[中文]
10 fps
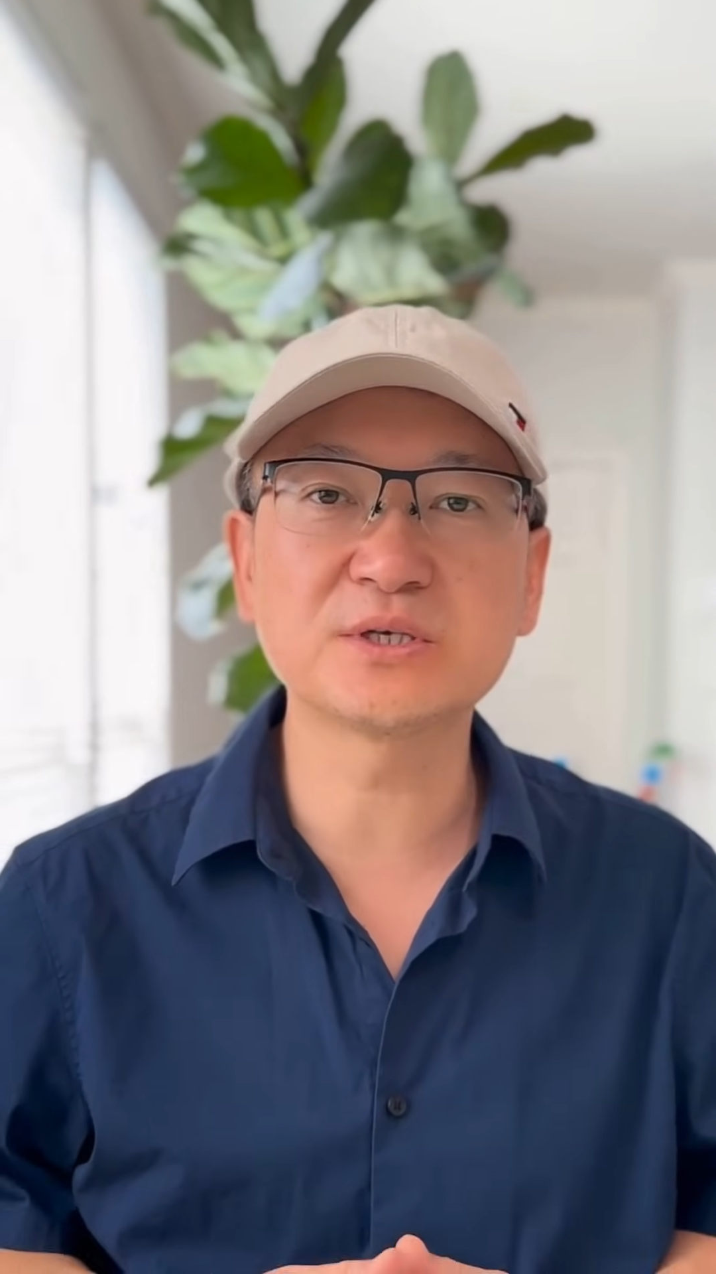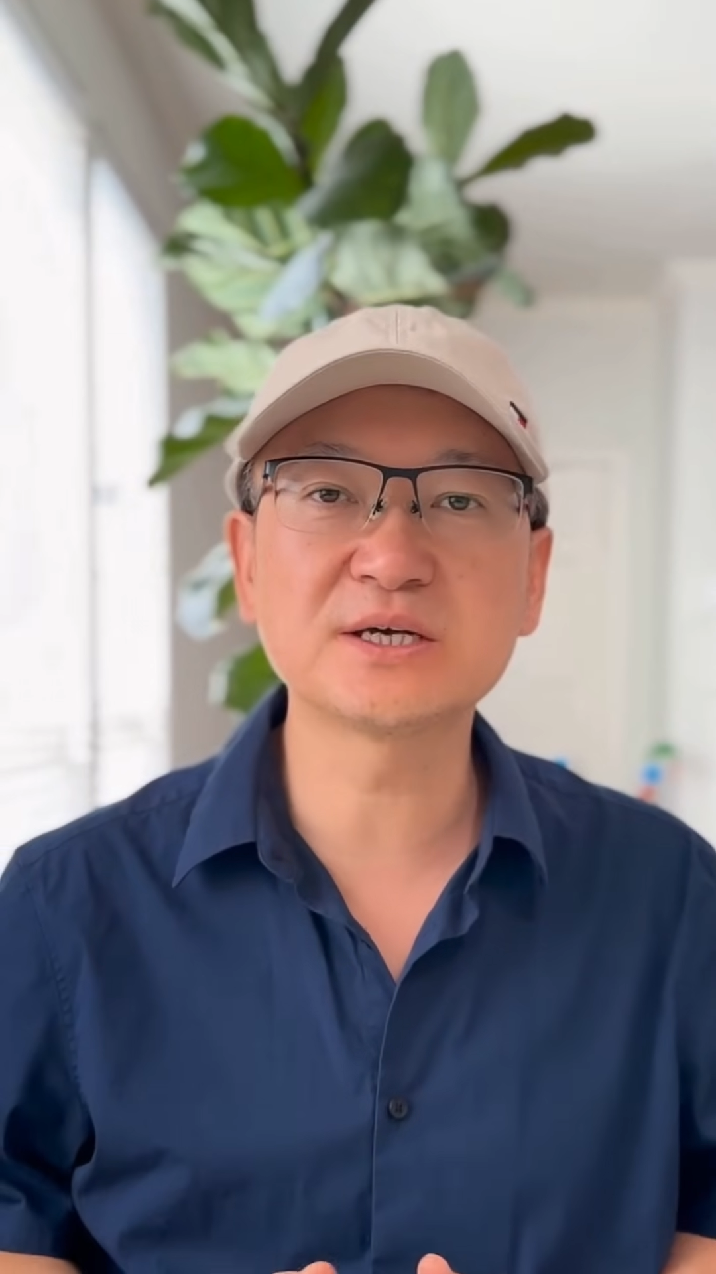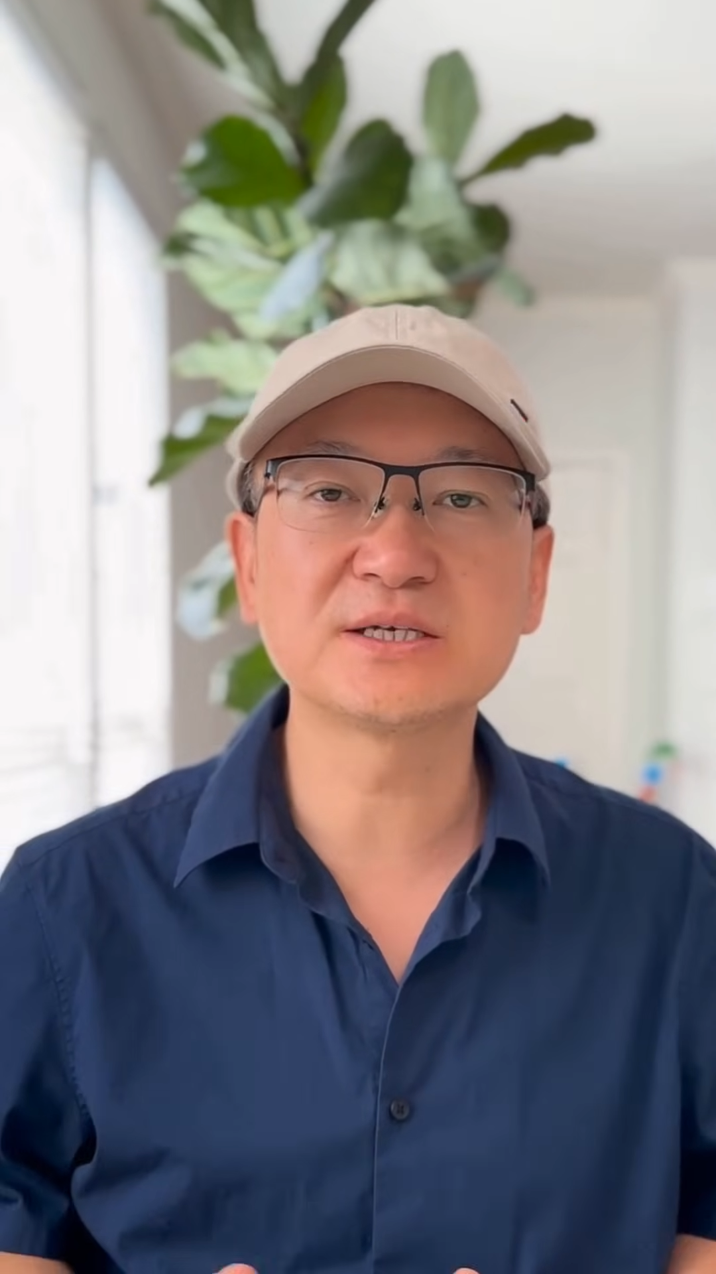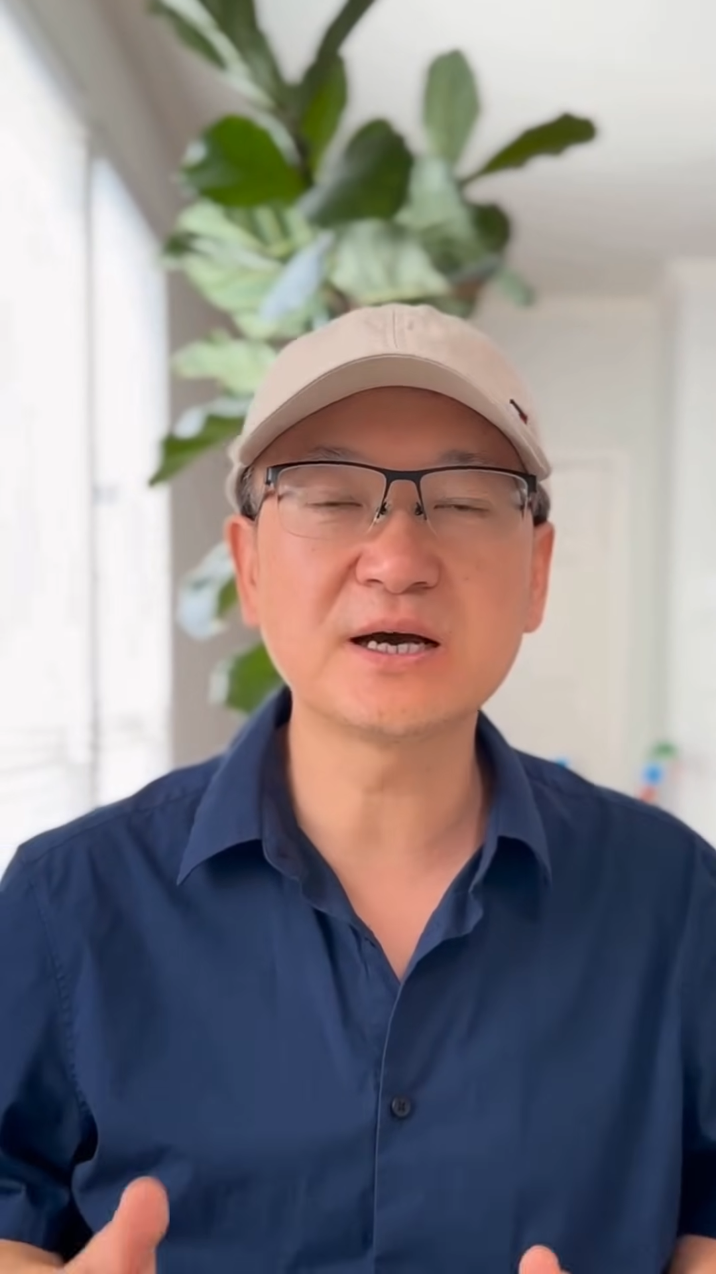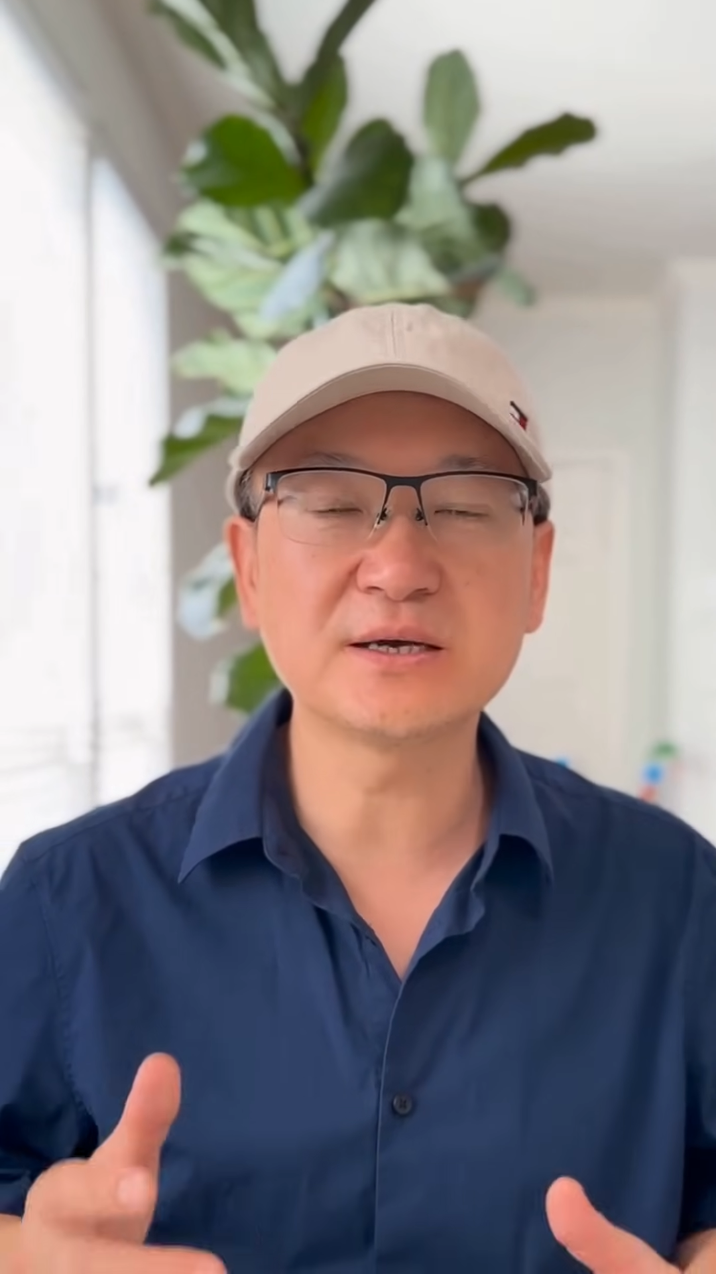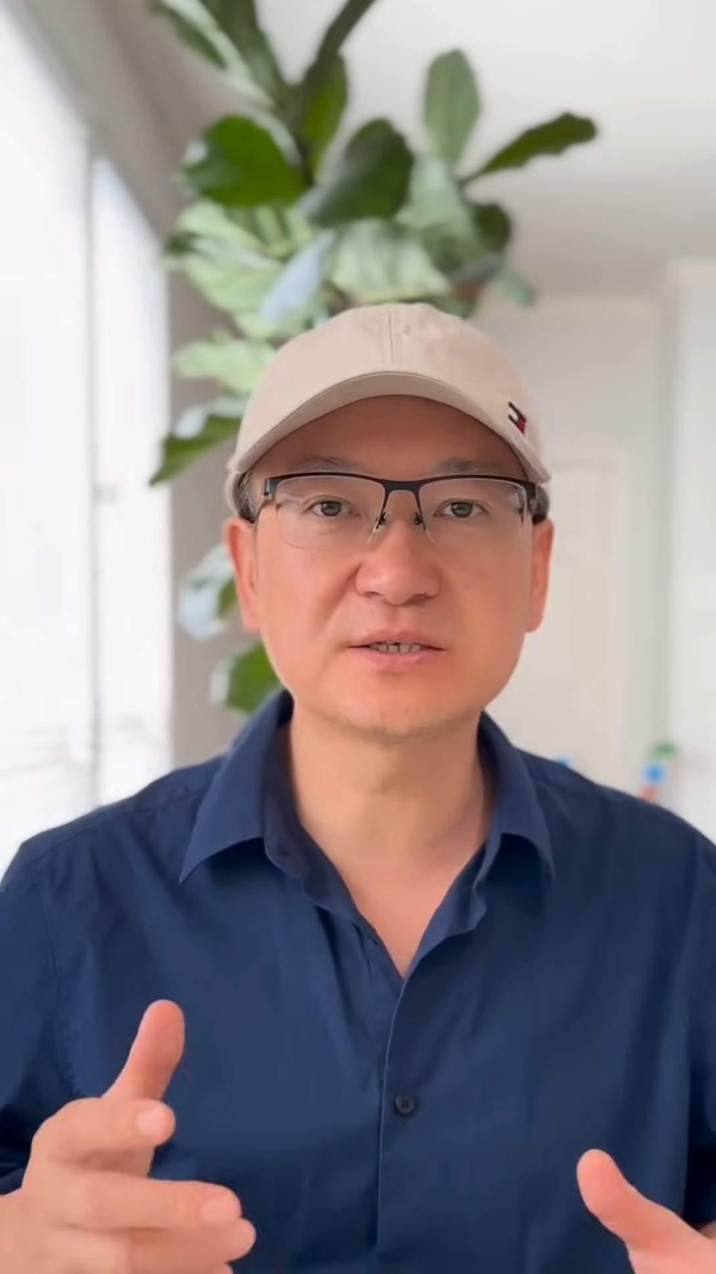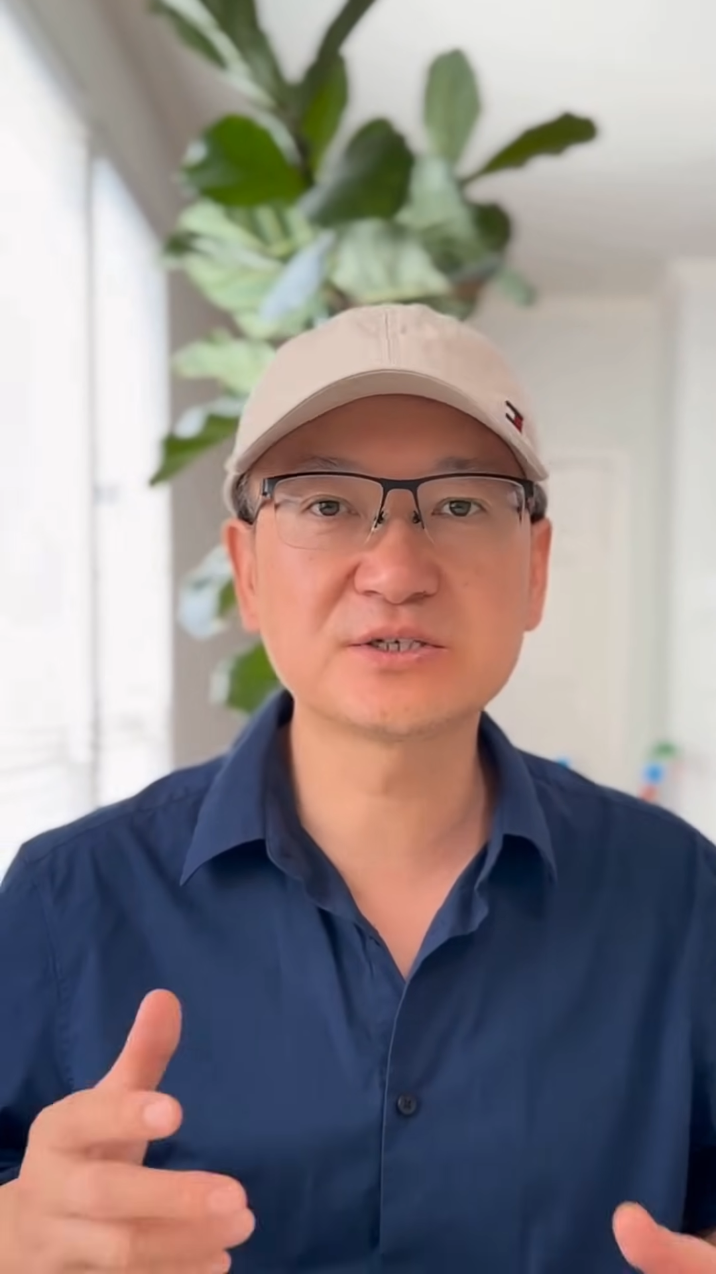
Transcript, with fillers: 仍然